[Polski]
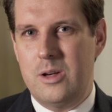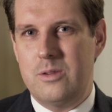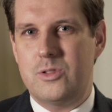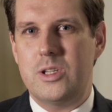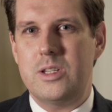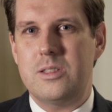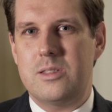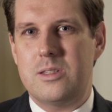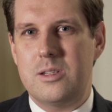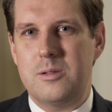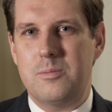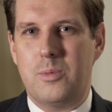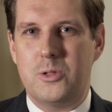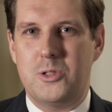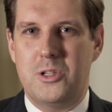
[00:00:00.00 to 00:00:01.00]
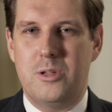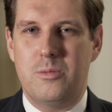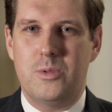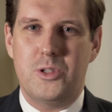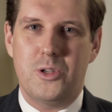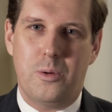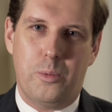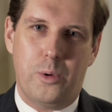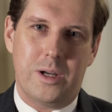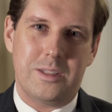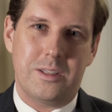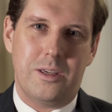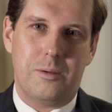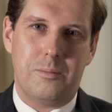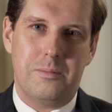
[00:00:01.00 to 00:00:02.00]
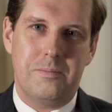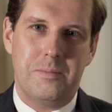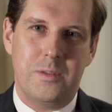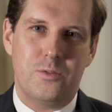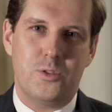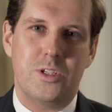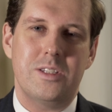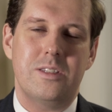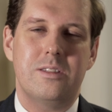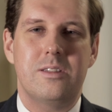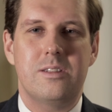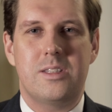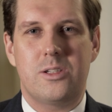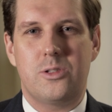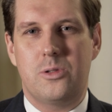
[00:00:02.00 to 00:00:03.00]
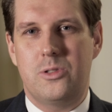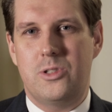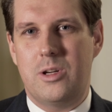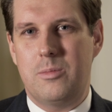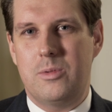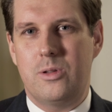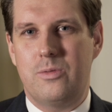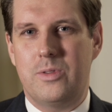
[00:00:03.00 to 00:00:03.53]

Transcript: Wszyscy podzielimy się opłatkiem. Wszyscy zasiądziemy do